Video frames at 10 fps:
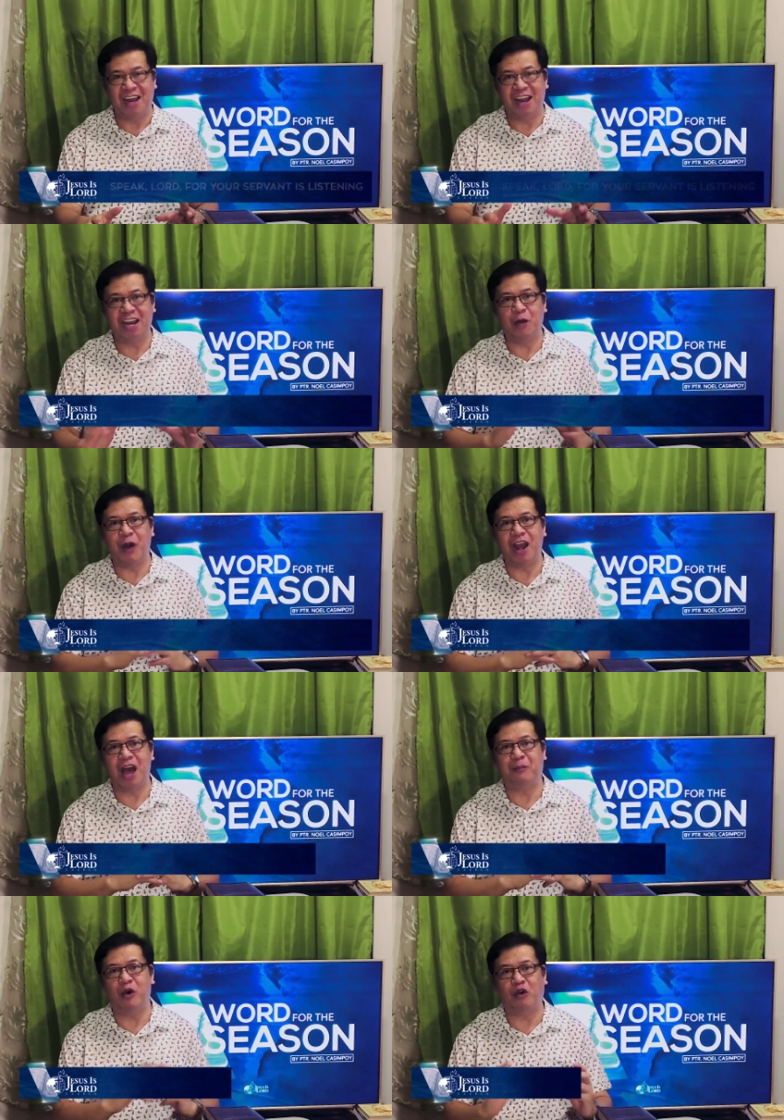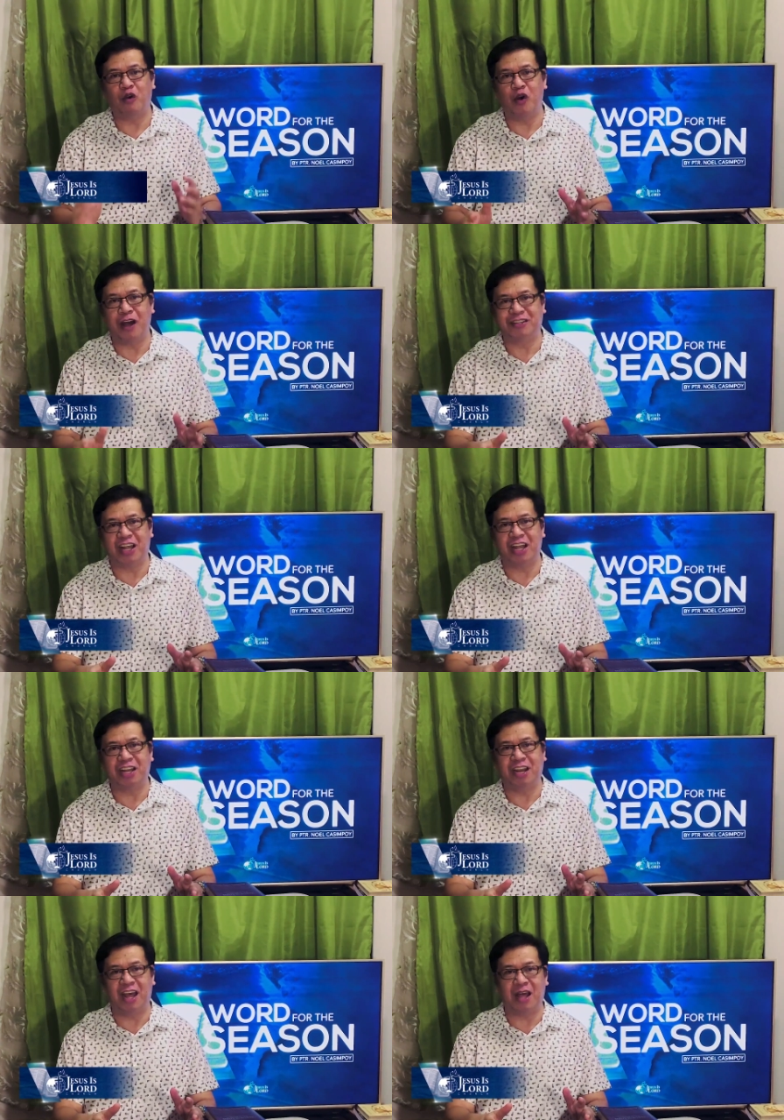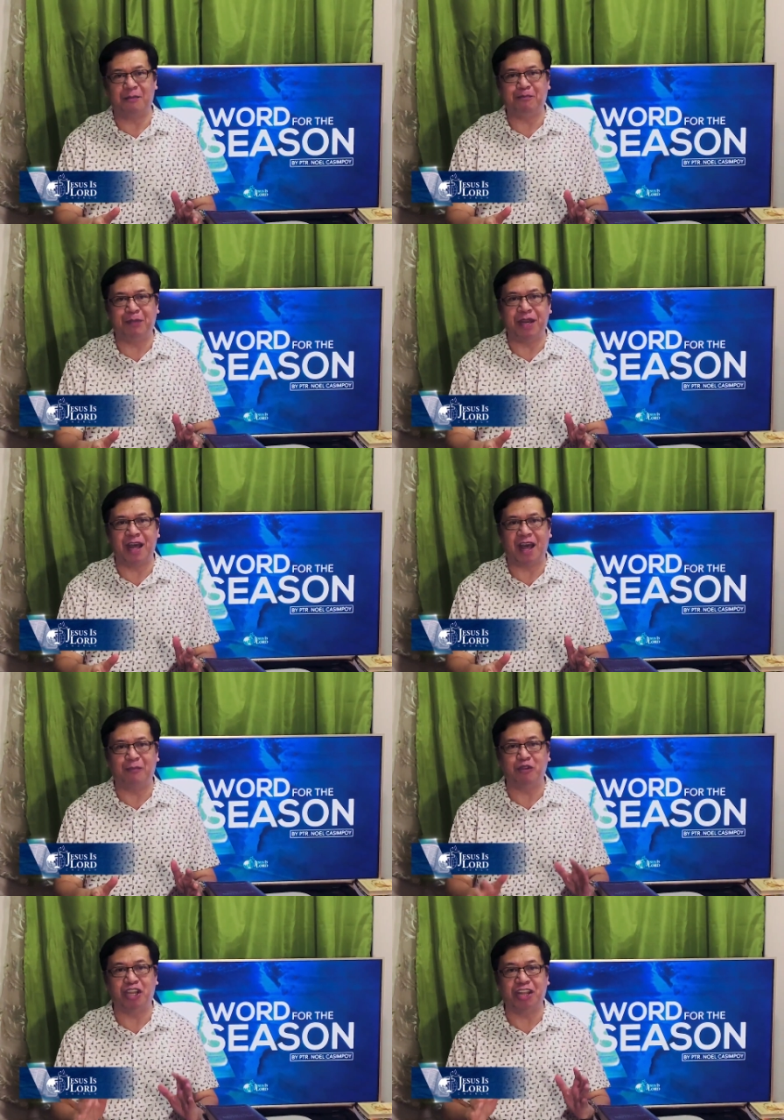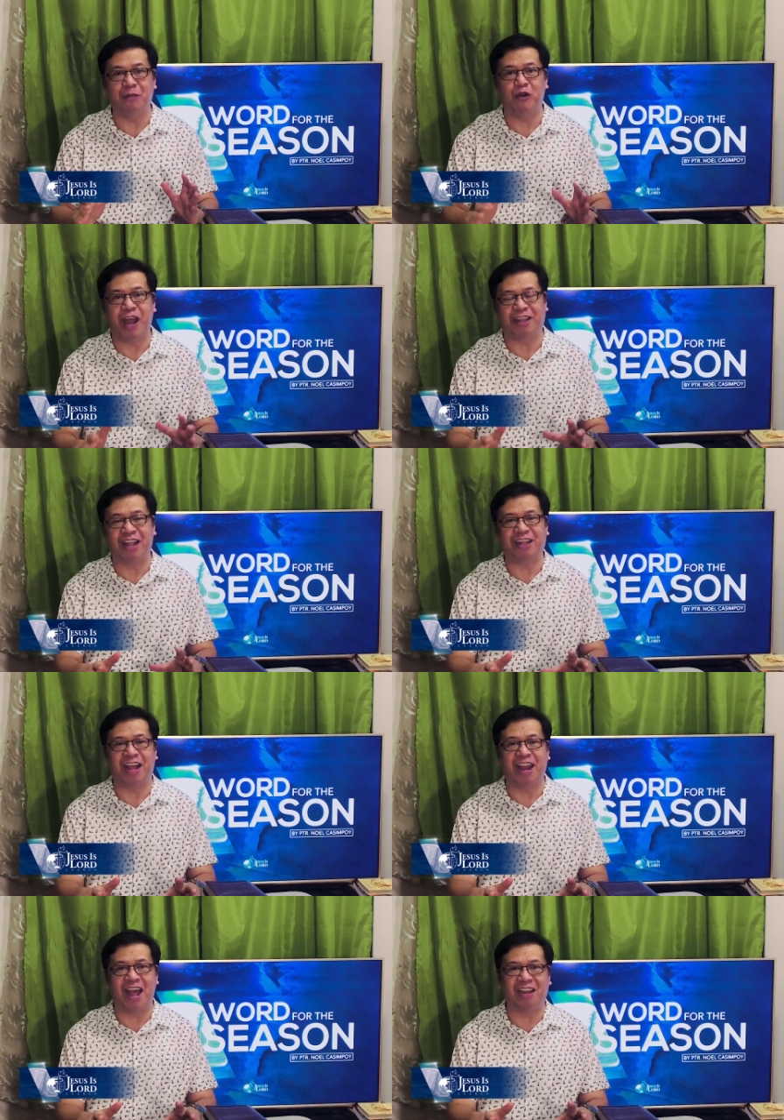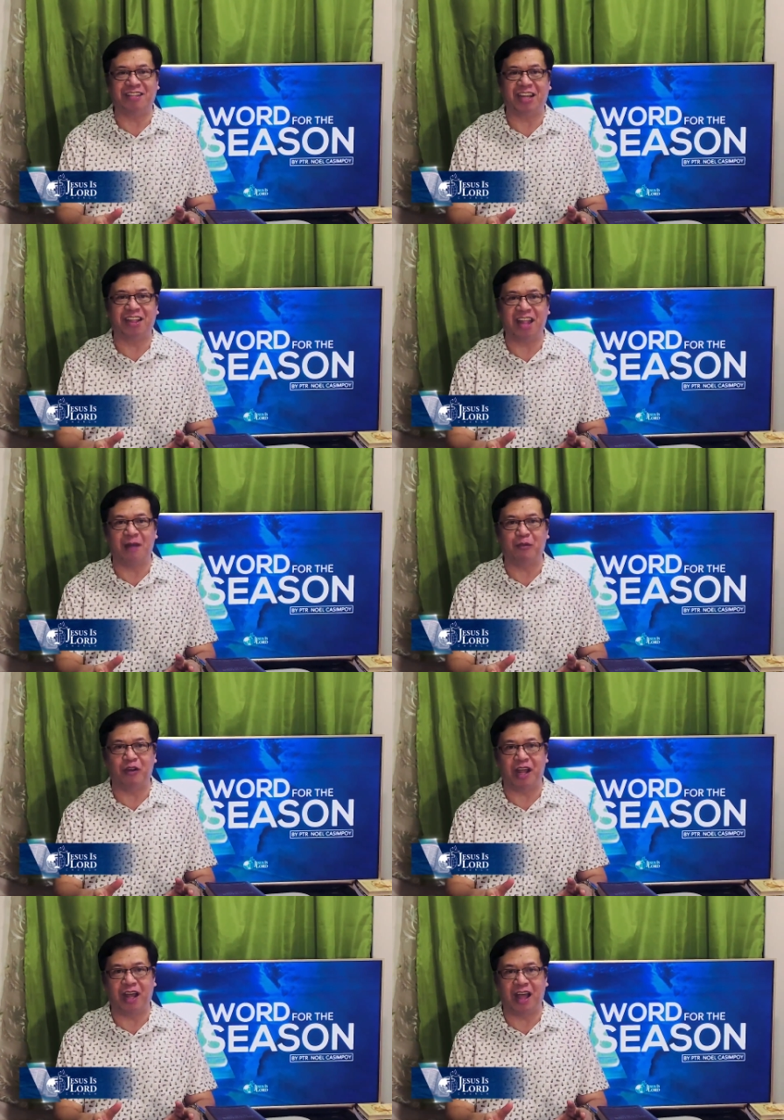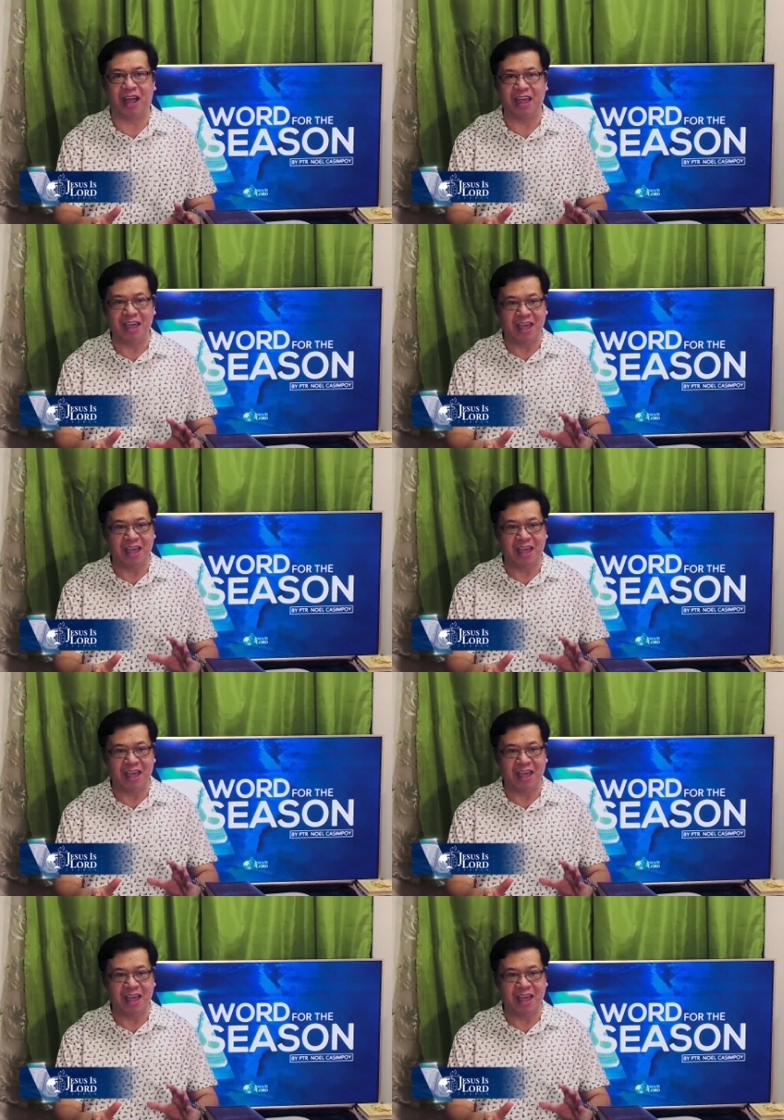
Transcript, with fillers: Naniniwala po ako ang sa na pinaka-positibo nating tingnan sa gitna po ng uh,